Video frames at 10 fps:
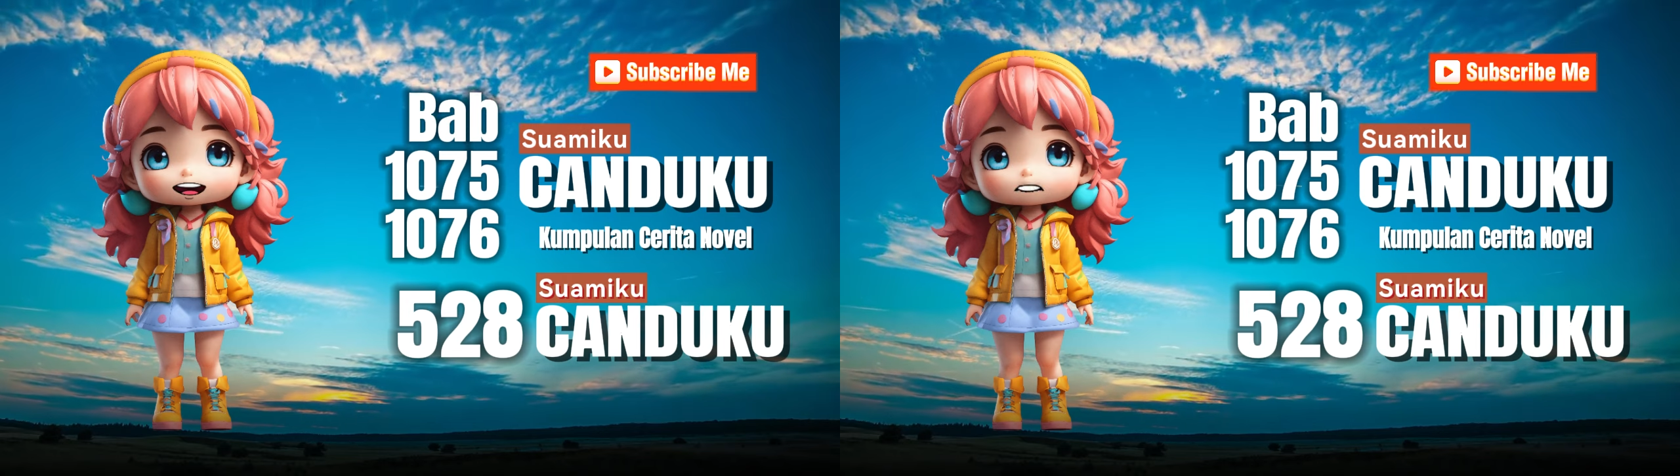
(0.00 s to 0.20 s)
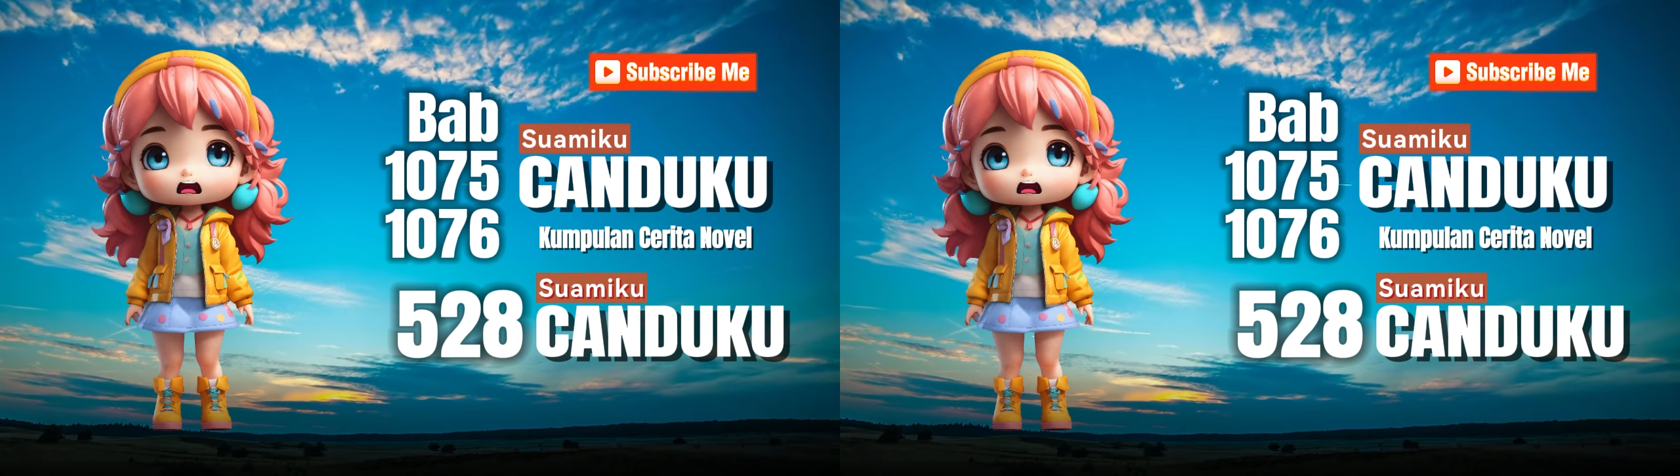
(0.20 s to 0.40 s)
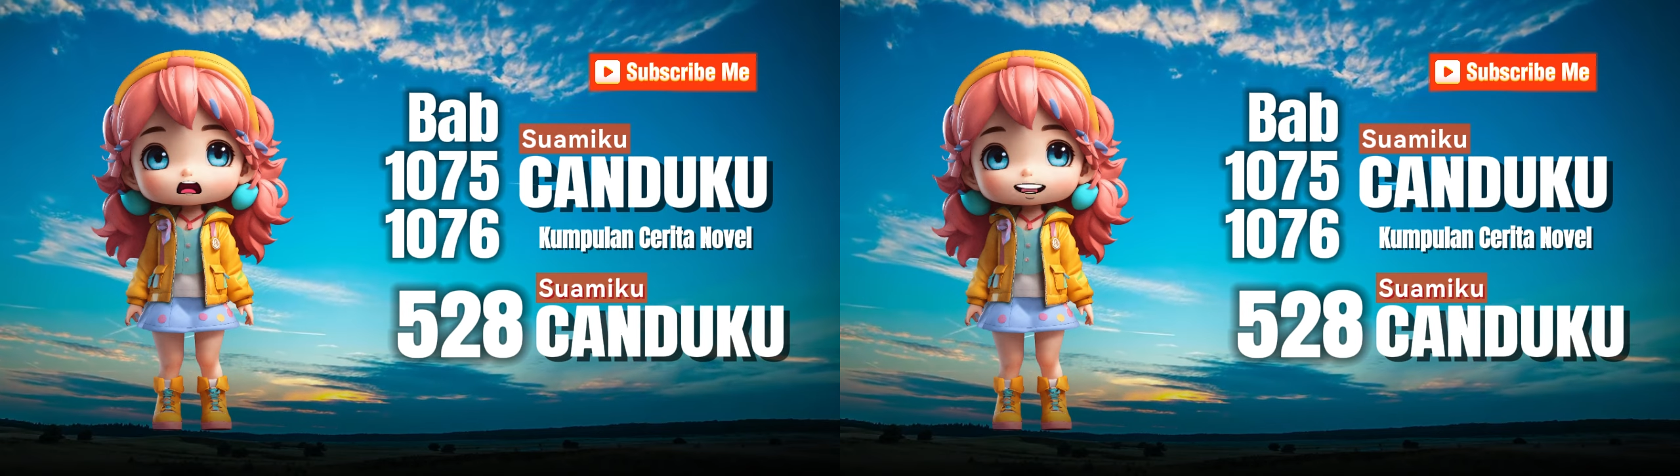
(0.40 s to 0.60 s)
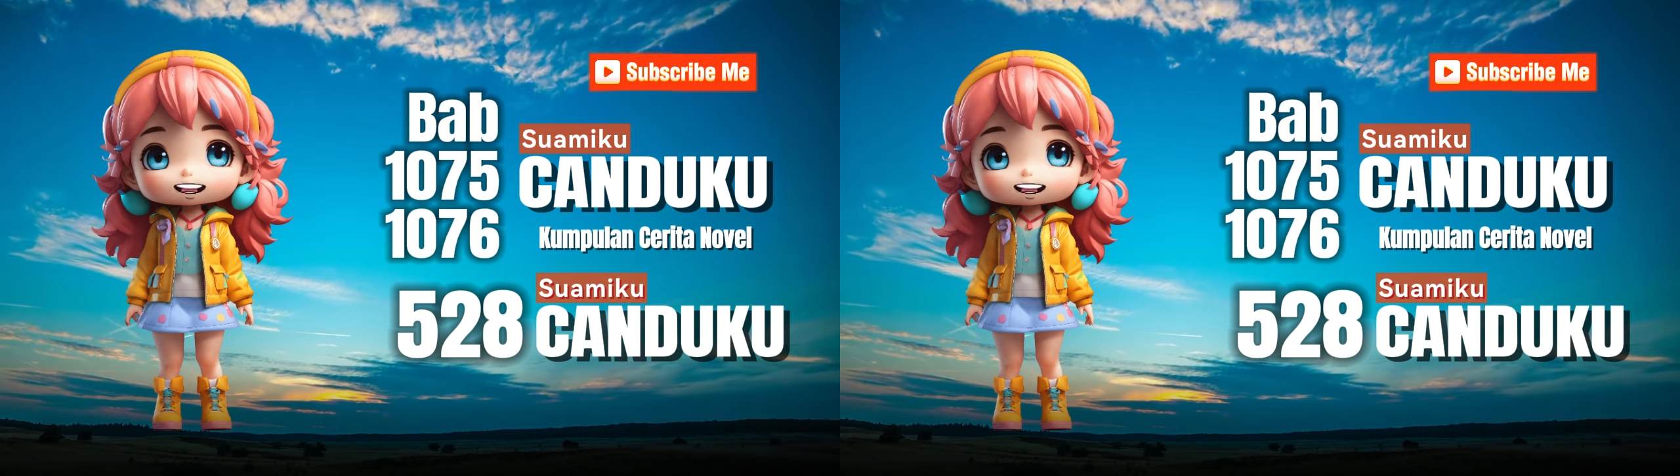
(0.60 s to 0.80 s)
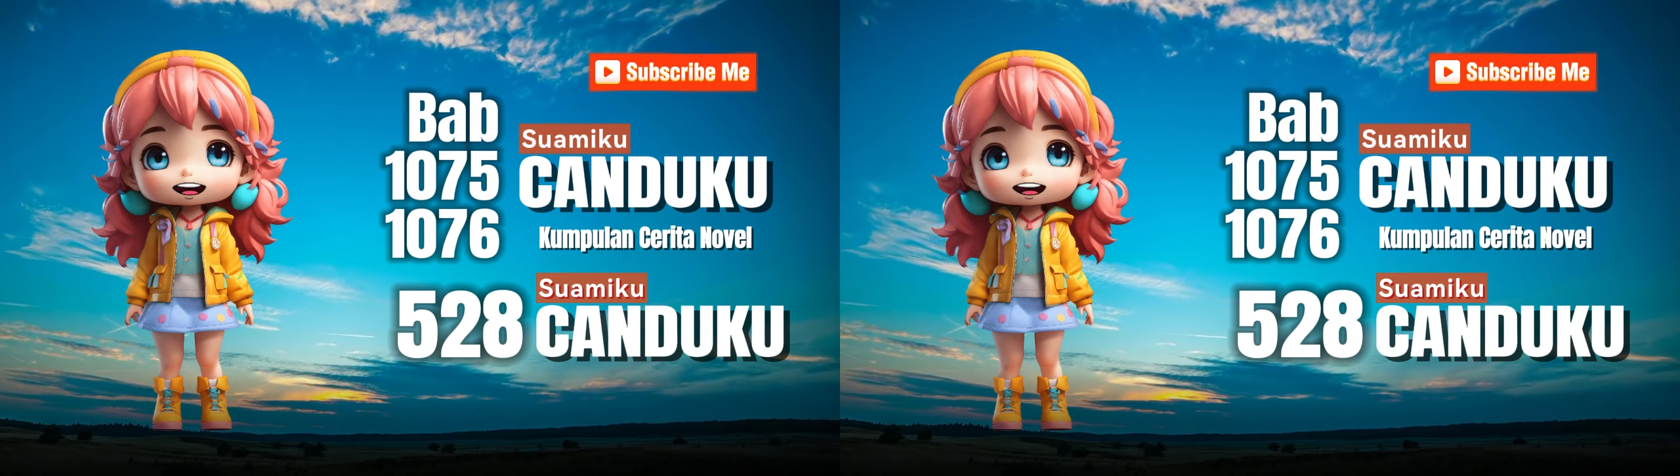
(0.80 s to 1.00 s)
Clara
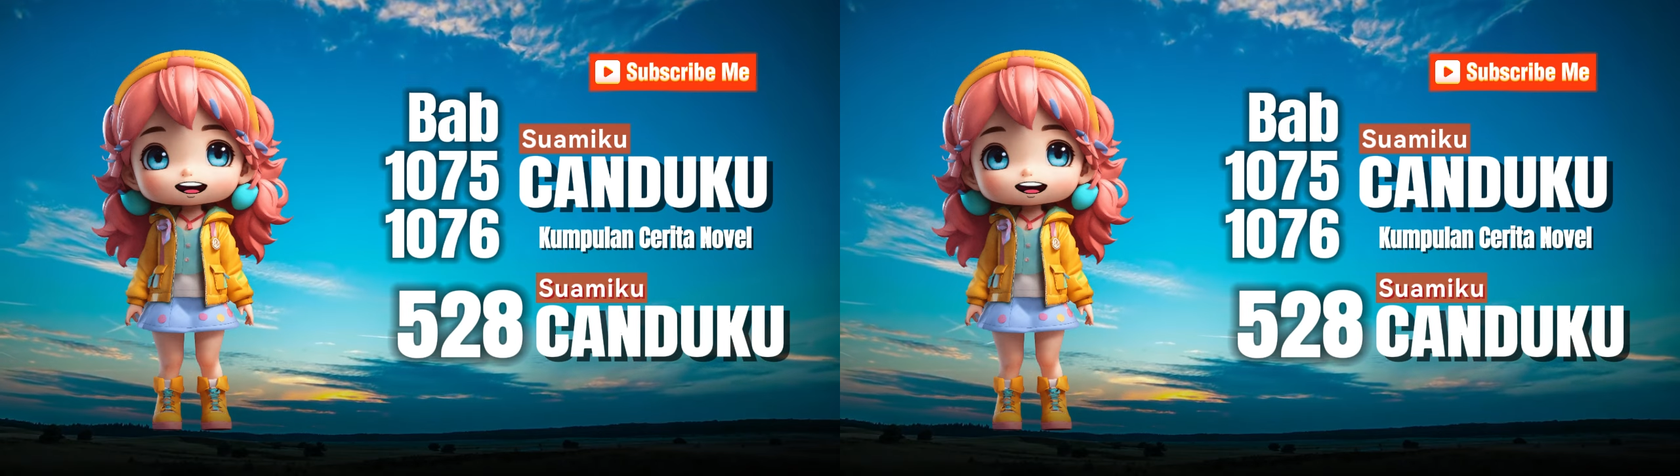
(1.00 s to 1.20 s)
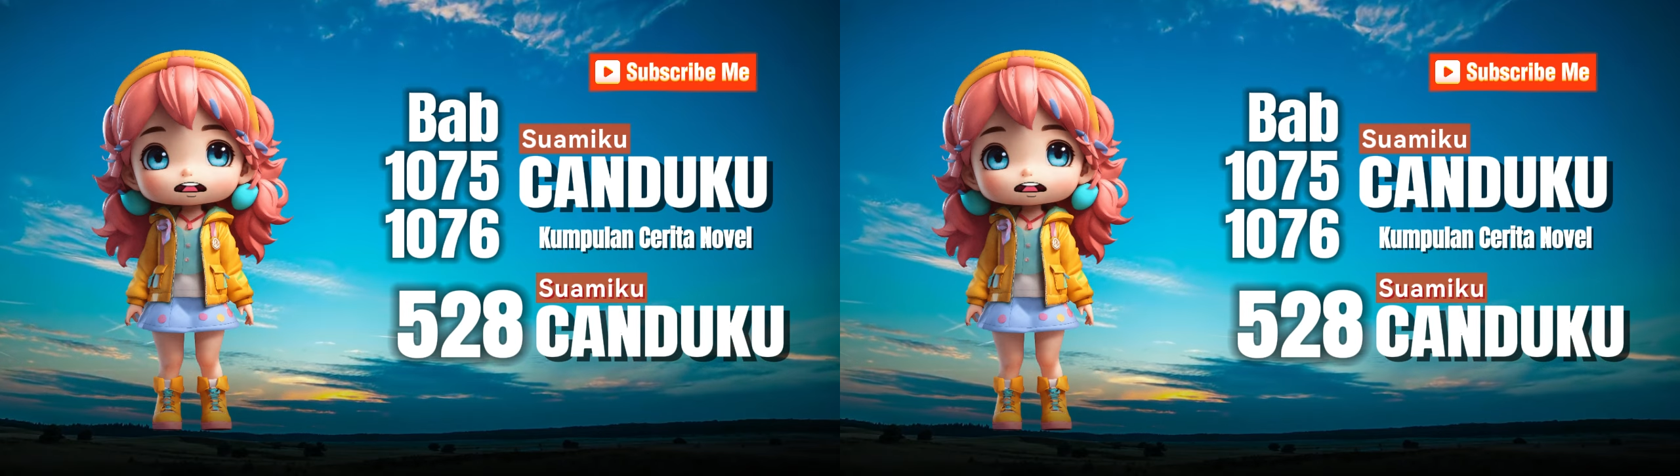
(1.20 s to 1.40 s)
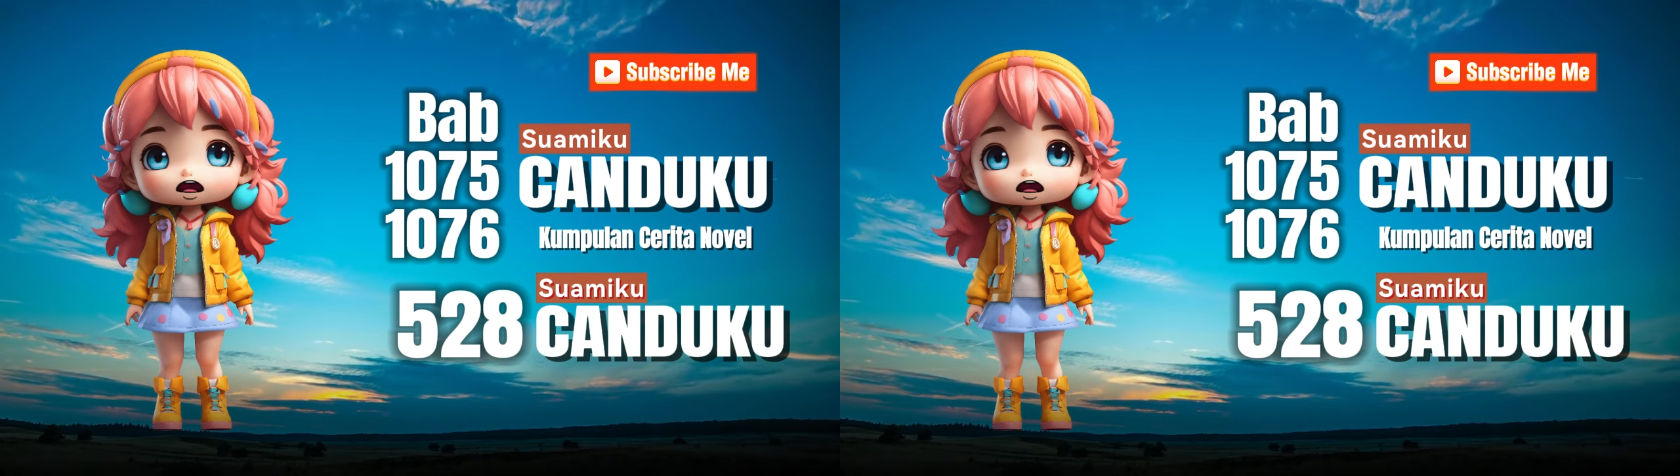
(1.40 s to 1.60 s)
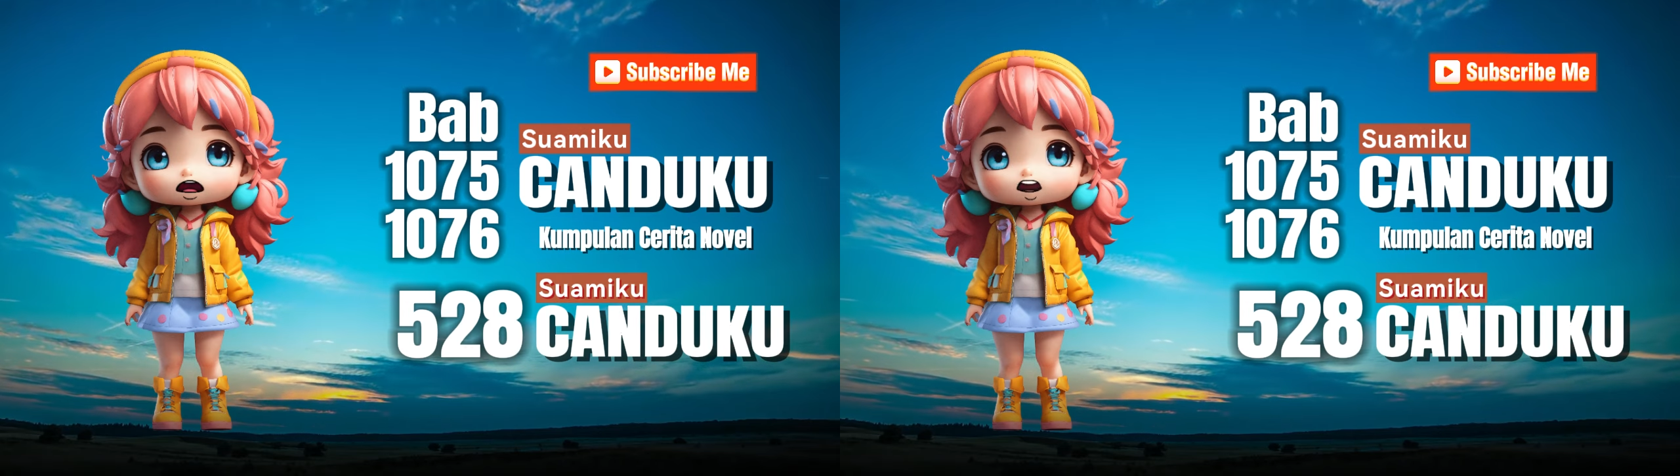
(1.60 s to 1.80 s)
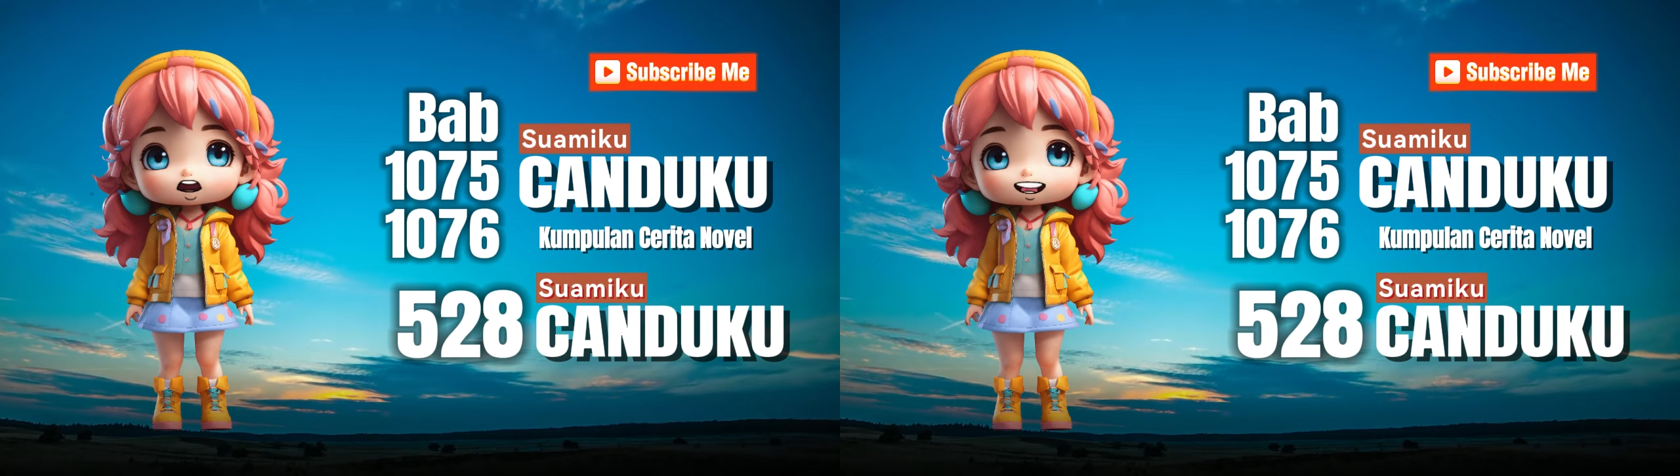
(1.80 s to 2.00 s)
yang sedang menyusu
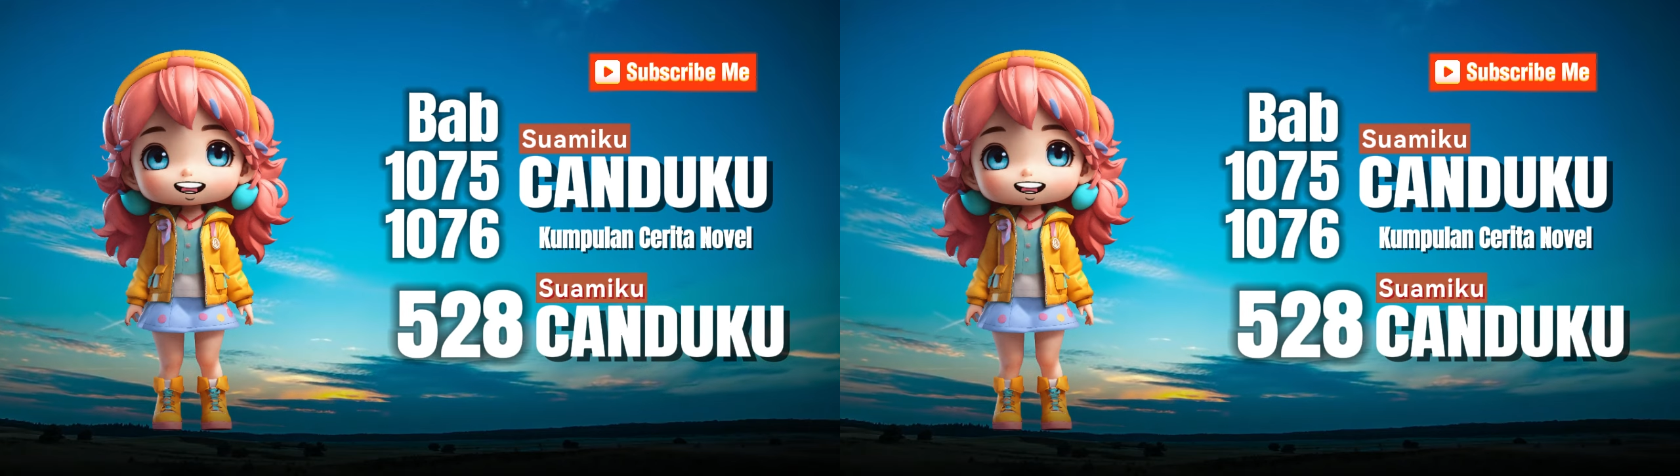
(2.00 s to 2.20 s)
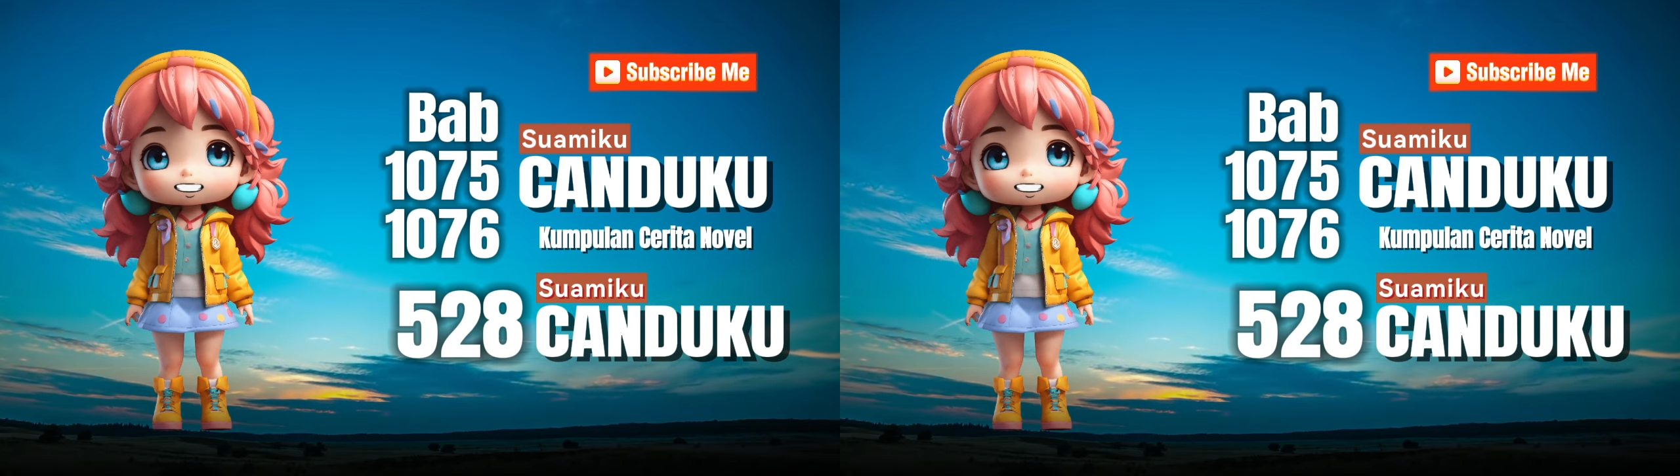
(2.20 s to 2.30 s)
menoleh dan